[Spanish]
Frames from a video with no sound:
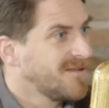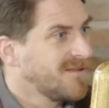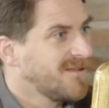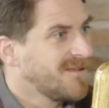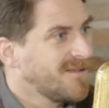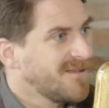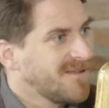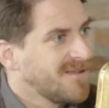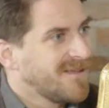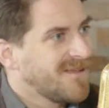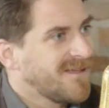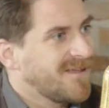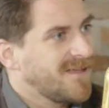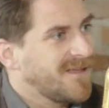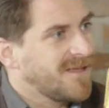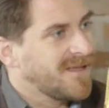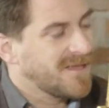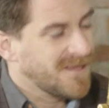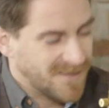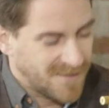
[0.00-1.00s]
Mm.
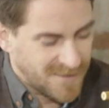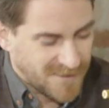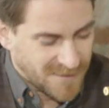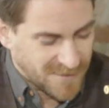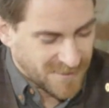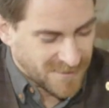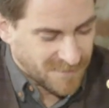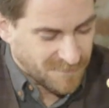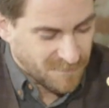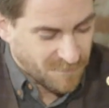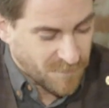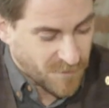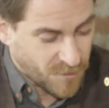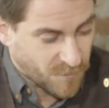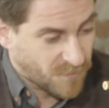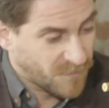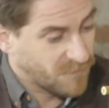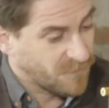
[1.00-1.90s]
pero me